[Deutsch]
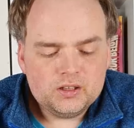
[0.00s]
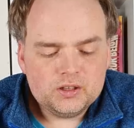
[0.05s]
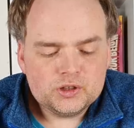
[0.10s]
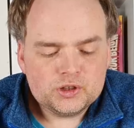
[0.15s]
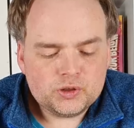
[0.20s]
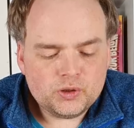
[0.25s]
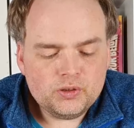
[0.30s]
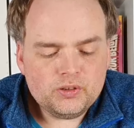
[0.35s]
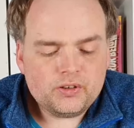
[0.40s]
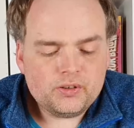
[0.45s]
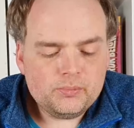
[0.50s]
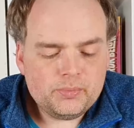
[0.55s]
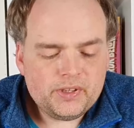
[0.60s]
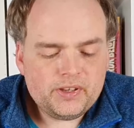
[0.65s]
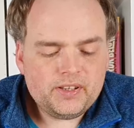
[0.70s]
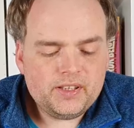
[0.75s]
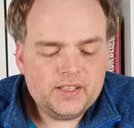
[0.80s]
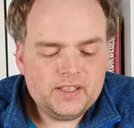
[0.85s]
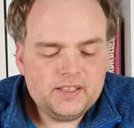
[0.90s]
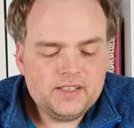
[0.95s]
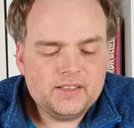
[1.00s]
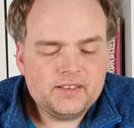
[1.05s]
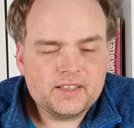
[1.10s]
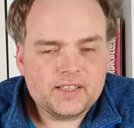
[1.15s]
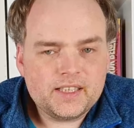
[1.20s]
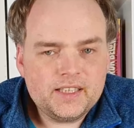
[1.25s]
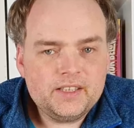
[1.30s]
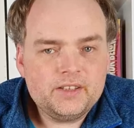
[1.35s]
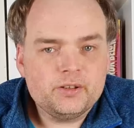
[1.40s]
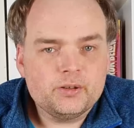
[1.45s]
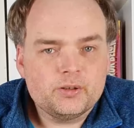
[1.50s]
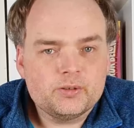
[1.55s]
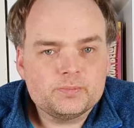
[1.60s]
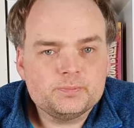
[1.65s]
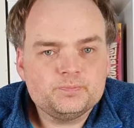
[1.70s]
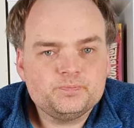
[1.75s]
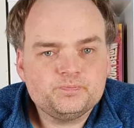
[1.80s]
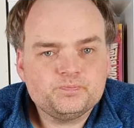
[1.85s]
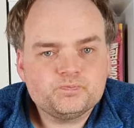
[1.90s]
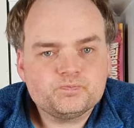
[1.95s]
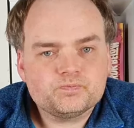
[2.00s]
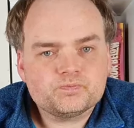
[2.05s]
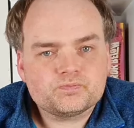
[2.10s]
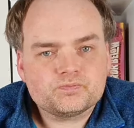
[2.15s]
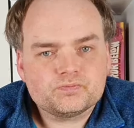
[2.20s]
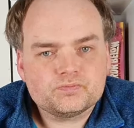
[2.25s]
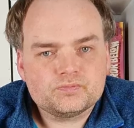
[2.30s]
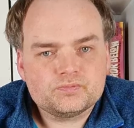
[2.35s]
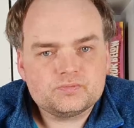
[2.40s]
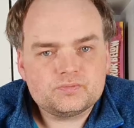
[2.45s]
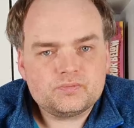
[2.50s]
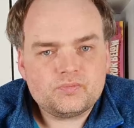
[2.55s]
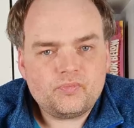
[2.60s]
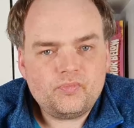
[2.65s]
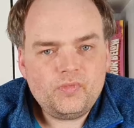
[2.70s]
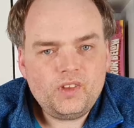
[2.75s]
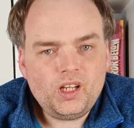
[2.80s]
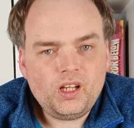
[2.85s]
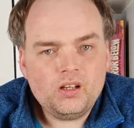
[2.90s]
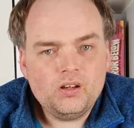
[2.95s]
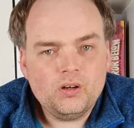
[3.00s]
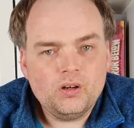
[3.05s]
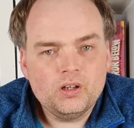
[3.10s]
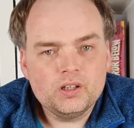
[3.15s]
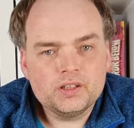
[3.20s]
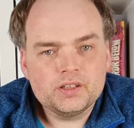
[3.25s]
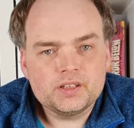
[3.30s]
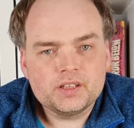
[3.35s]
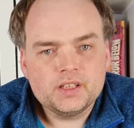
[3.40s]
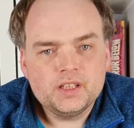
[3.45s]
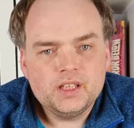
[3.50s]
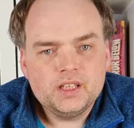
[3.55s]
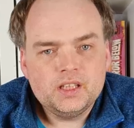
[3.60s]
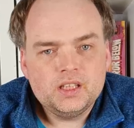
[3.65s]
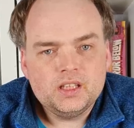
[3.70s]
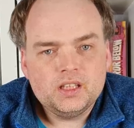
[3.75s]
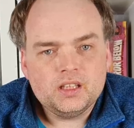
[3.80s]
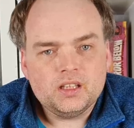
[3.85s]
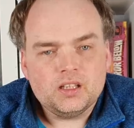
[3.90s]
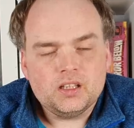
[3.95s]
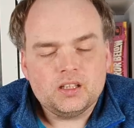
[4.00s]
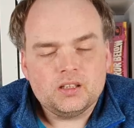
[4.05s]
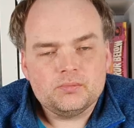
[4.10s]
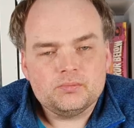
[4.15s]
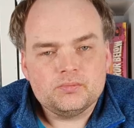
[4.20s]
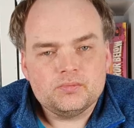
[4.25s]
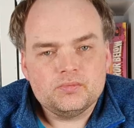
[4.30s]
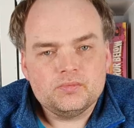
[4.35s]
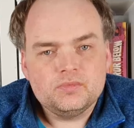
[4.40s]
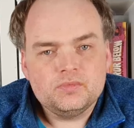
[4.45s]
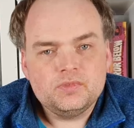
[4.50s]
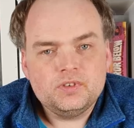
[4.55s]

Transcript: schon so ein bisschen in diese Richtung und ähm,